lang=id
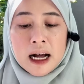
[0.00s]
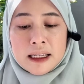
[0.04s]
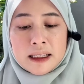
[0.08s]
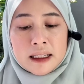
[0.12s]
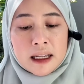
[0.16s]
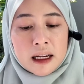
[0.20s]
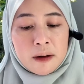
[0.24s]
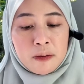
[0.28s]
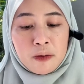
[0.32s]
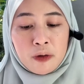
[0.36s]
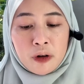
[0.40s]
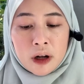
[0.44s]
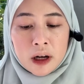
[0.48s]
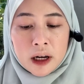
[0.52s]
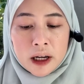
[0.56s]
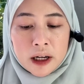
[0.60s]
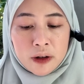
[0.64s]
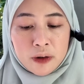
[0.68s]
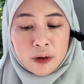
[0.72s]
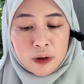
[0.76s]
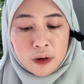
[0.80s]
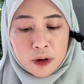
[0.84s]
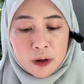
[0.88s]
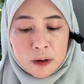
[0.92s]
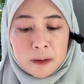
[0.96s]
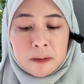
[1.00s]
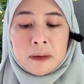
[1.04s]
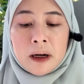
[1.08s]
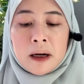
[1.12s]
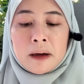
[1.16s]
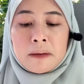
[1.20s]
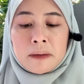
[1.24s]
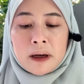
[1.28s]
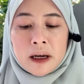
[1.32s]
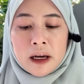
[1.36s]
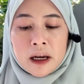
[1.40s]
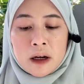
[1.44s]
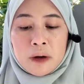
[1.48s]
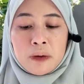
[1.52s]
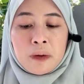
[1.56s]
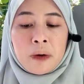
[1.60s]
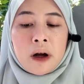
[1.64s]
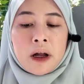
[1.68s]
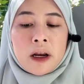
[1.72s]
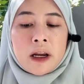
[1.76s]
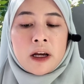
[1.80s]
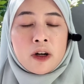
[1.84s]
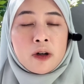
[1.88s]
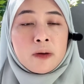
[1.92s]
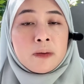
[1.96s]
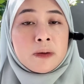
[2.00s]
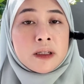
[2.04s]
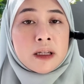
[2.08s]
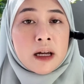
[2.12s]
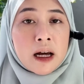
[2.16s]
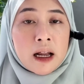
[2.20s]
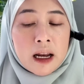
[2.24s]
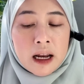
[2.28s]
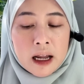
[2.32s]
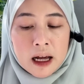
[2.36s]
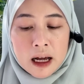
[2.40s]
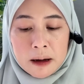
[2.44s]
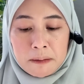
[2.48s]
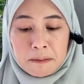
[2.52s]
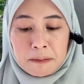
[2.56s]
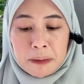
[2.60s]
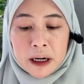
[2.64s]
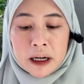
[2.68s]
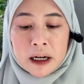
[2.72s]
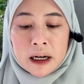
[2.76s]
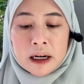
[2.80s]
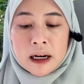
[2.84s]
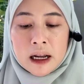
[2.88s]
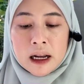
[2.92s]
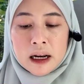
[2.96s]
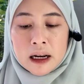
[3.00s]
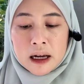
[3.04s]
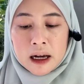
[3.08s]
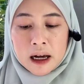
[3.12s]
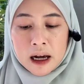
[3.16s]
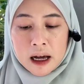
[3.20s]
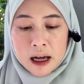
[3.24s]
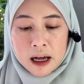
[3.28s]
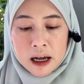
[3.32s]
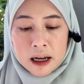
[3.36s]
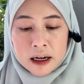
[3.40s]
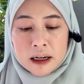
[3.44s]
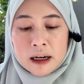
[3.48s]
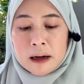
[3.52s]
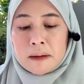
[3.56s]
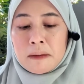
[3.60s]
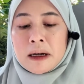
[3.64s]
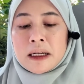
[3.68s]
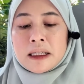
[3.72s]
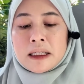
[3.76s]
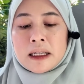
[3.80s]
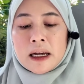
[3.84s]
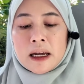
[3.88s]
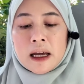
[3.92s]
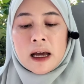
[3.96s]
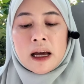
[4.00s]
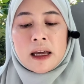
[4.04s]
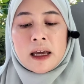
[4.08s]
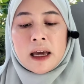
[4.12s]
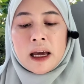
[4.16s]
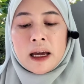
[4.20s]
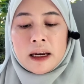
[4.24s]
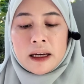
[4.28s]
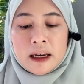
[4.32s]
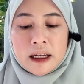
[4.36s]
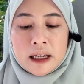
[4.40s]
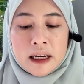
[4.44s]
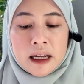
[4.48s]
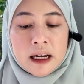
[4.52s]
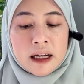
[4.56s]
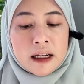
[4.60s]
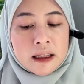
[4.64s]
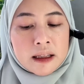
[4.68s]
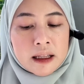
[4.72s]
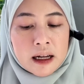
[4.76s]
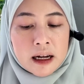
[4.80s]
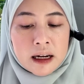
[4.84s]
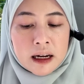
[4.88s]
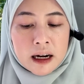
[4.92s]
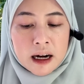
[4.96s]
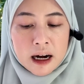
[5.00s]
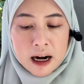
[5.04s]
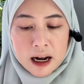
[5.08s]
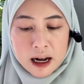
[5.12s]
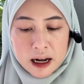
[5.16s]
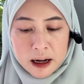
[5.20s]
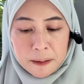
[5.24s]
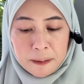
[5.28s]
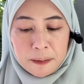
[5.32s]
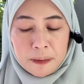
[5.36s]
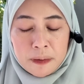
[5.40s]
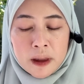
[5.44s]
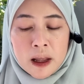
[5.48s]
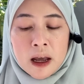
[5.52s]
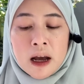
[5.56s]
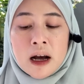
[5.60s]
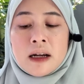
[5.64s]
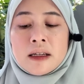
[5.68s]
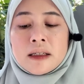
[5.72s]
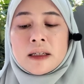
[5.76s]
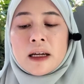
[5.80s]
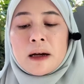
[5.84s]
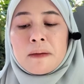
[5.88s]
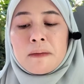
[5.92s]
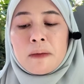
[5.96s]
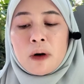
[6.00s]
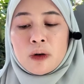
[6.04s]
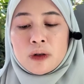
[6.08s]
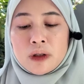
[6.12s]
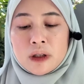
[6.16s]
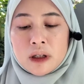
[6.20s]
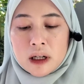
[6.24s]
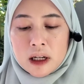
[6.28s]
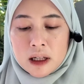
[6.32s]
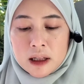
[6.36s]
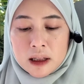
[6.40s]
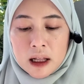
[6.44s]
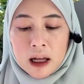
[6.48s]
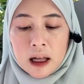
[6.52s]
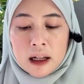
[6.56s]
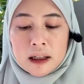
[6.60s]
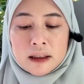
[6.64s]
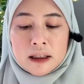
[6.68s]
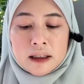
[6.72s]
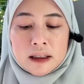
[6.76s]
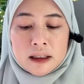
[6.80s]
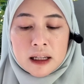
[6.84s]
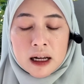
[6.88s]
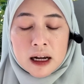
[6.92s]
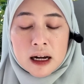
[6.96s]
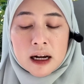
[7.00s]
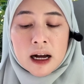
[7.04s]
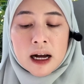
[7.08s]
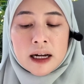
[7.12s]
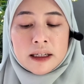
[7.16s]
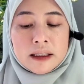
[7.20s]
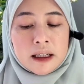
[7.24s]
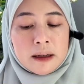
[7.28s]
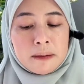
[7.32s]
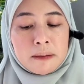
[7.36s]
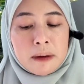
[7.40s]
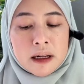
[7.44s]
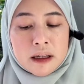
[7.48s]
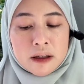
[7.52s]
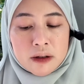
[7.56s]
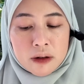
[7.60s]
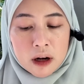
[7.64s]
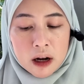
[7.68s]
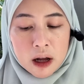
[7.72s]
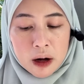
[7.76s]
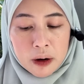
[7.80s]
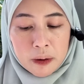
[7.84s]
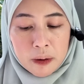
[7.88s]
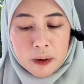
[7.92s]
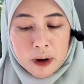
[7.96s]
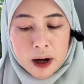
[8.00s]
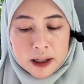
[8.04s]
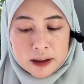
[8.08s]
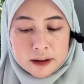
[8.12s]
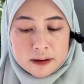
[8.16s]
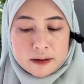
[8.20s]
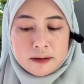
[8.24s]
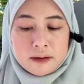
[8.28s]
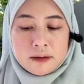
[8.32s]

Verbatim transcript: Assalamualaikum Mbak Mel, Waalaikumsalam. Perkenalkan nama saya Yeni dari Tangerang. Saya mau cerita tentang keajaiban sholawat.